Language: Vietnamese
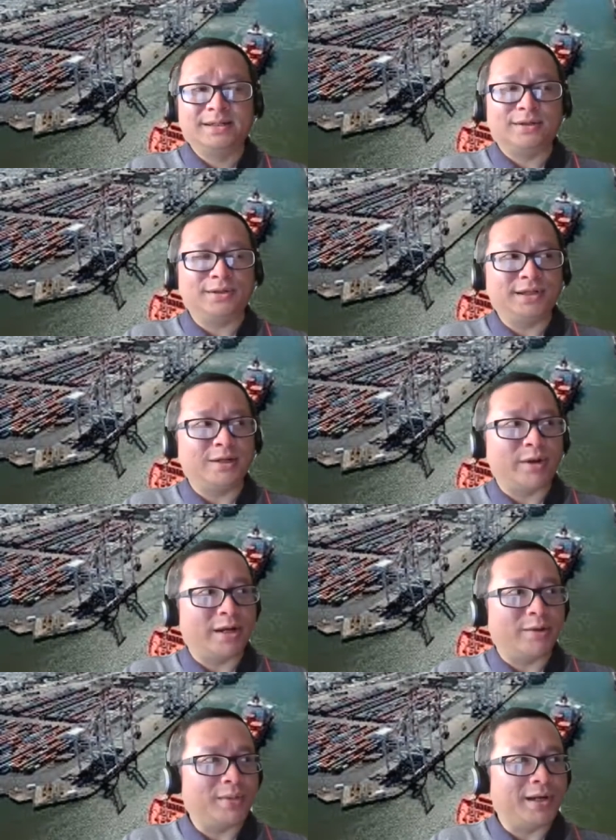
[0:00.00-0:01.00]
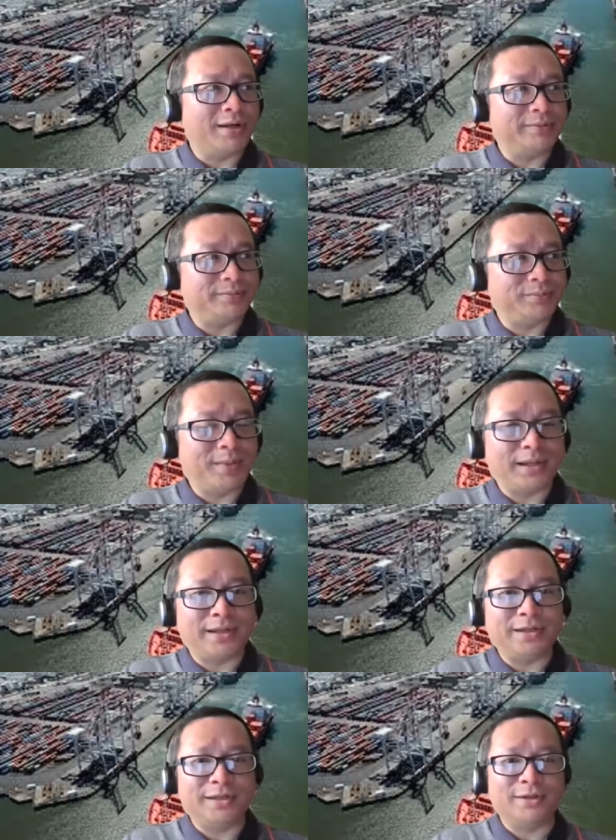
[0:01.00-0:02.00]
Có những giai đoạn mà mà
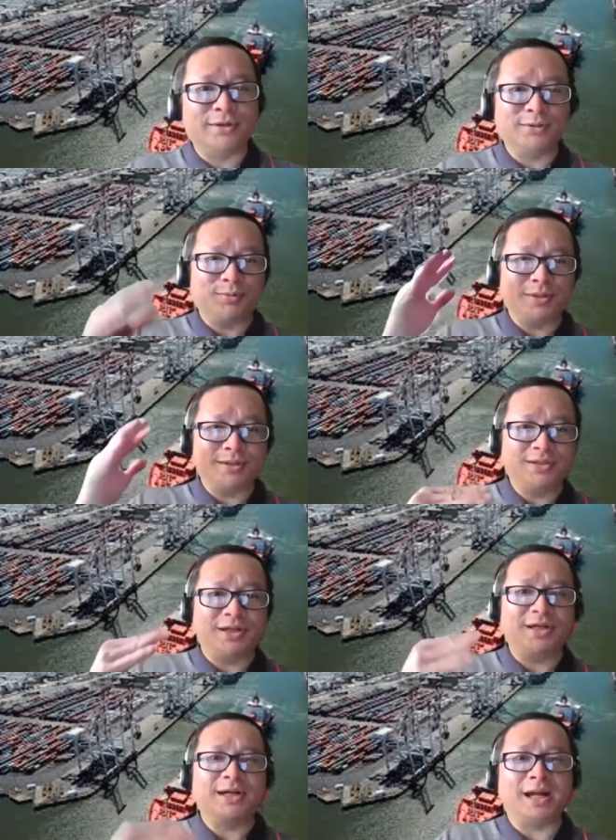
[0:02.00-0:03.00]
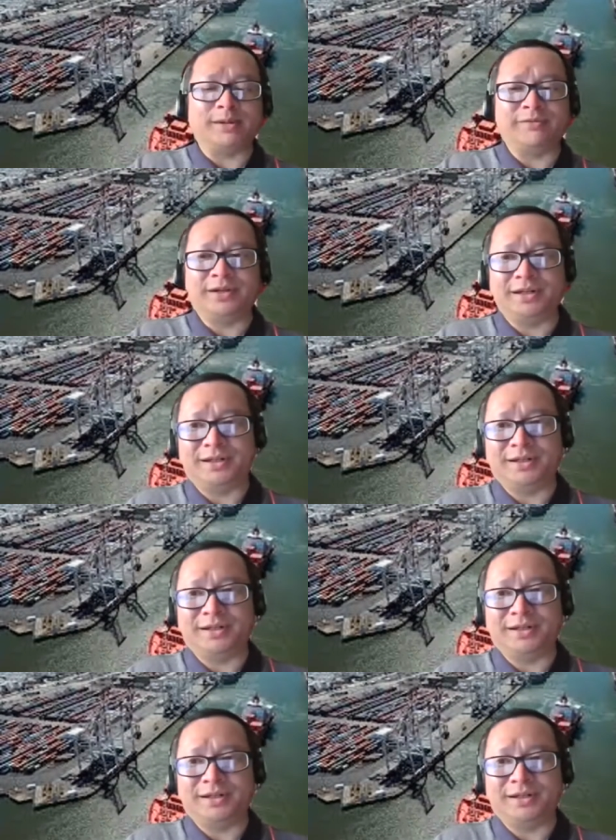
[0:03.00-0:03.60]
cái nghiên cứu ứng dụng nó nó chững lại bởi vì